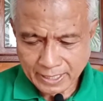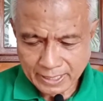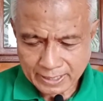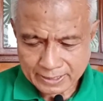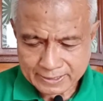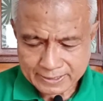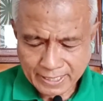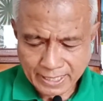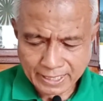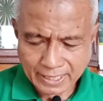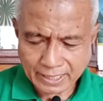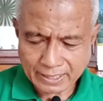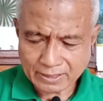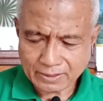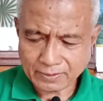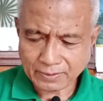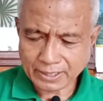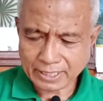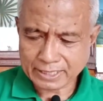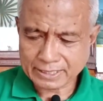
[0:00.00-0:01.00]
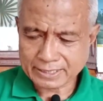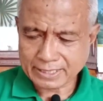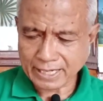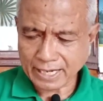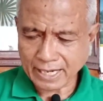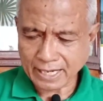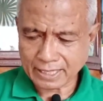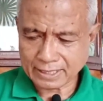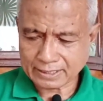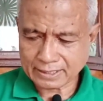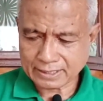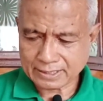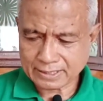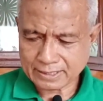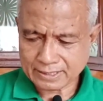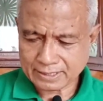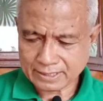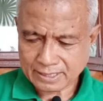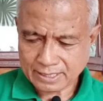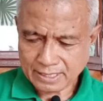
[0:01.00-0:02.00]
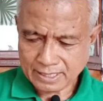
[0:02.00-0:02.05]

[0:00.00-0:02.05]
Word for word: uh, 2 Corinthians